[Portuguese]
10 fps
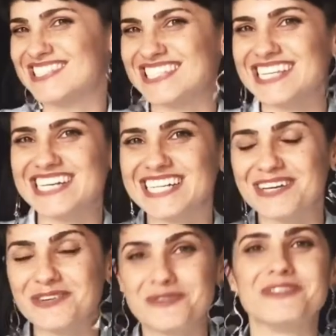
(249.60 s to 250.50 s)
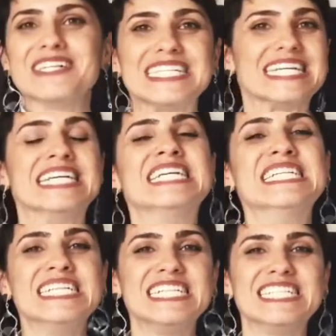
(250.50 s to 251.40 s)
Se liga na loucura, né?
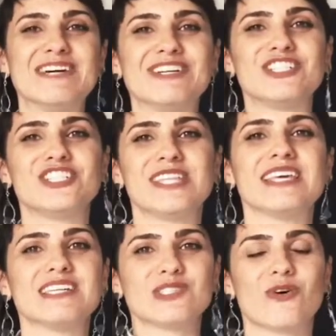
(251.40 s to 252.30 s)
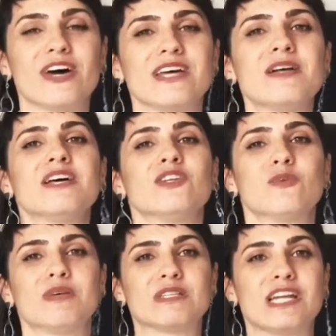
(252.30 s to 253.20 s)
Então a gente tem a história
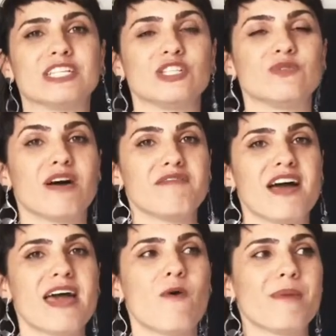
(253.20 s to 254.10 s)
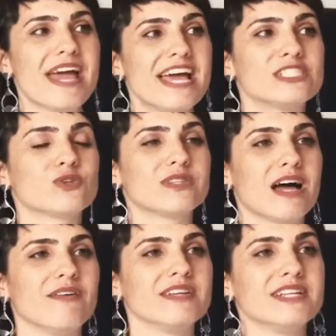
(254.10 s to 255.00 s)
do personagem do Rafael, médico,
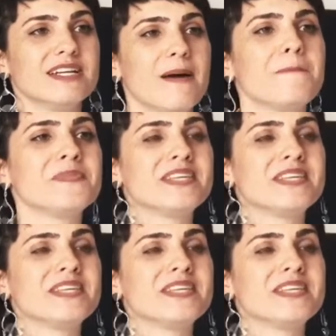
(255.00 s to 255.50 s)
tal, nananã,